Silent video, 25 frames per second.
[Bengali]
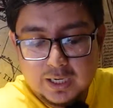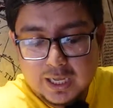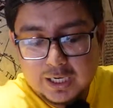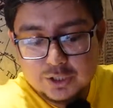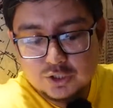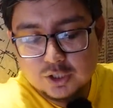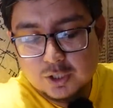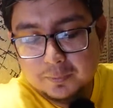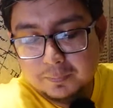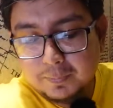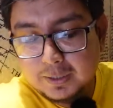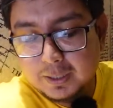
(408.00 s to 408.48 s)
বলে
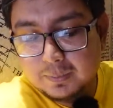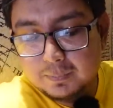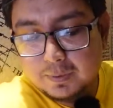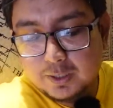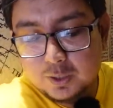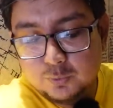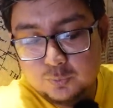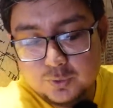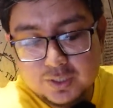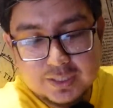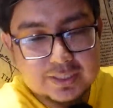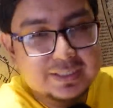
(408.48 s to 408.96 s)
আসলে পেরি
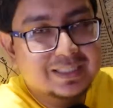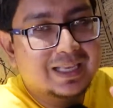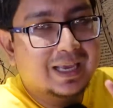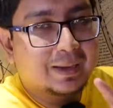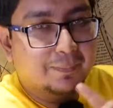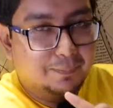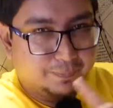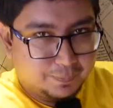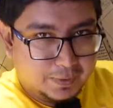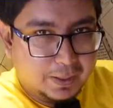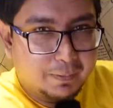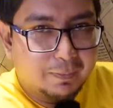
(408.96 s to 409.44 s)
পেরি উইংসে
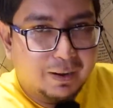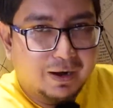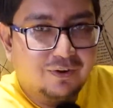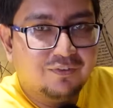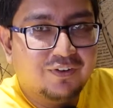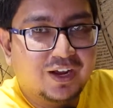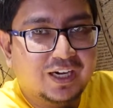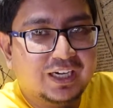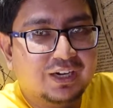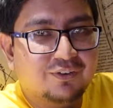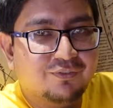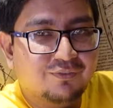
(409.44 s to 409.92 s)

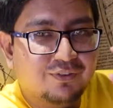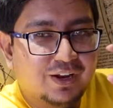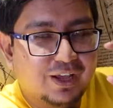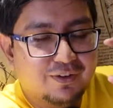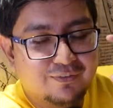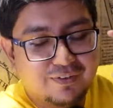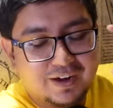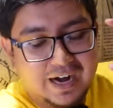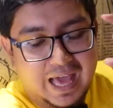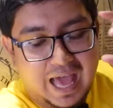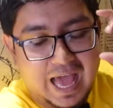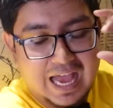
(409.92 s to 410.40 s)
পারফেক্ট একটা
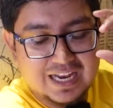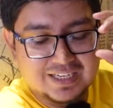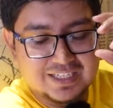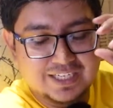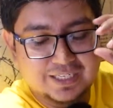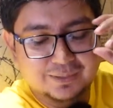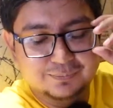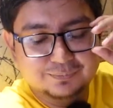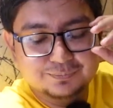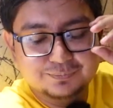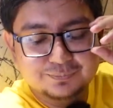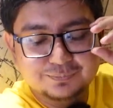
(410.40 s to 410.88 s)
ফ্লেভার
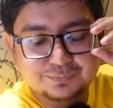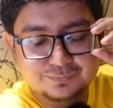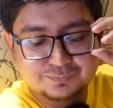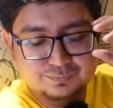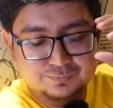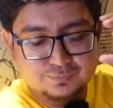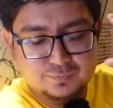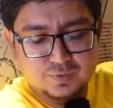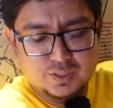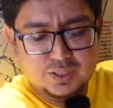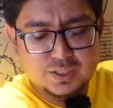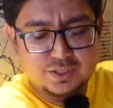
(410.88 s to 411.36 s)
আসে
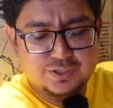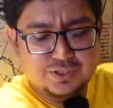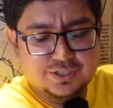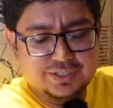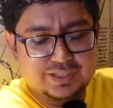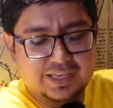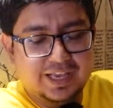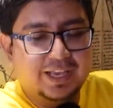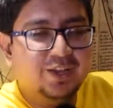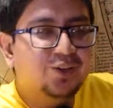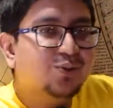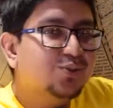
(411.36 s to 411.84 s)

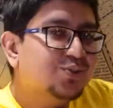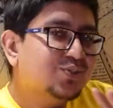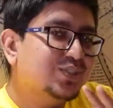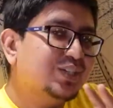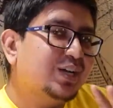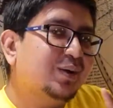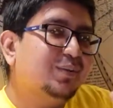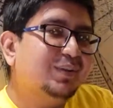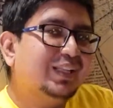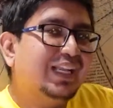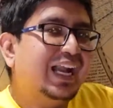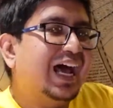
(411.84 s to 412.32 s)
সেই
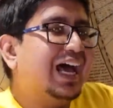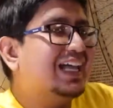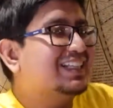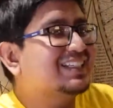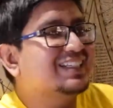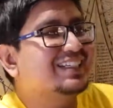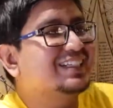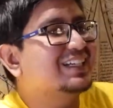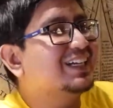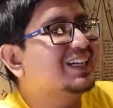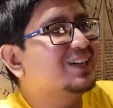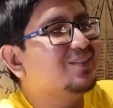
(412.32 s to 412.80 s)
হচ্ছে আমাদের
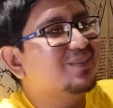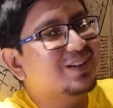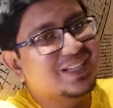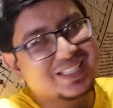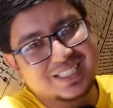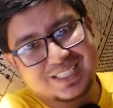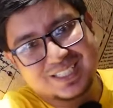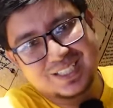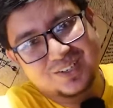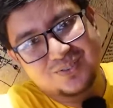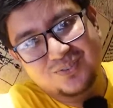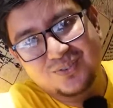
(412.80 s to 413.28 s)
হাজার টাকা
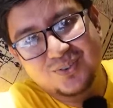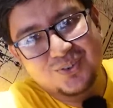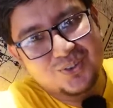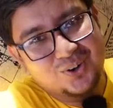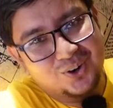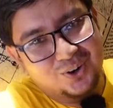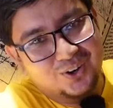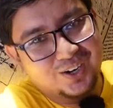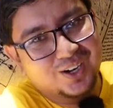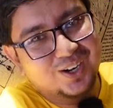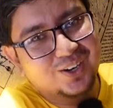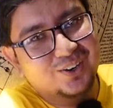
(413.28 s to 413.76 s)
বাজেটের
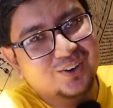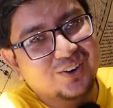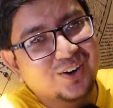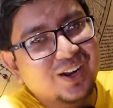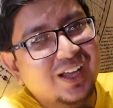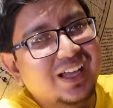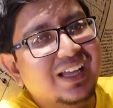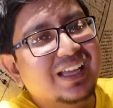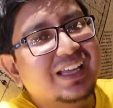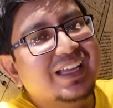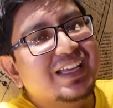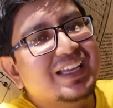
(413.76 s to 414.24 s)
ফুড অর্ডার
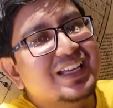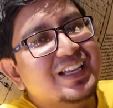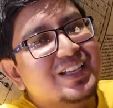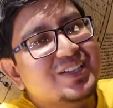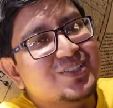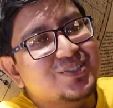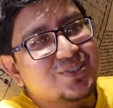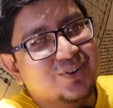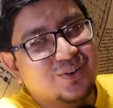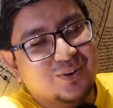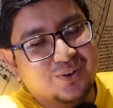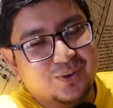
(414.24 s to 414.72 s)
করা
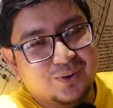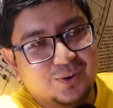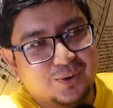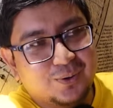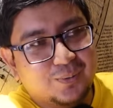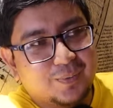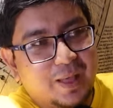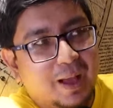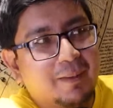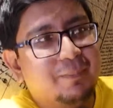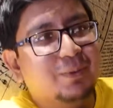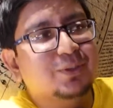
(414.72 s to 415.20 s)
সো
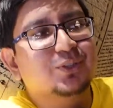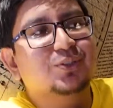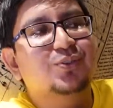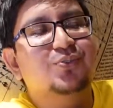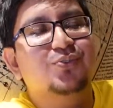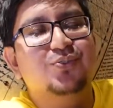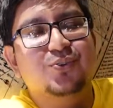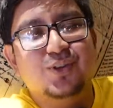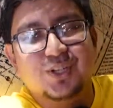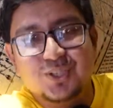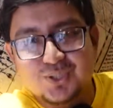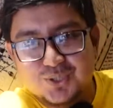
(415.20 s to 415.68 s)
আপাতত
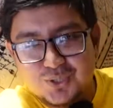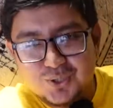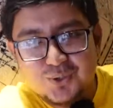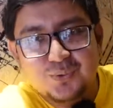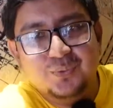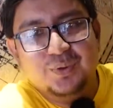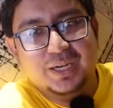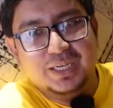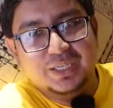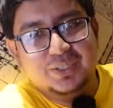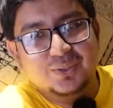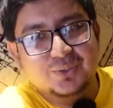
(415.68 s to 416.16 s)
ফুডের জন্য
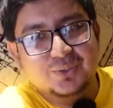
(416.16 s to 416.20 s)
ওয়েট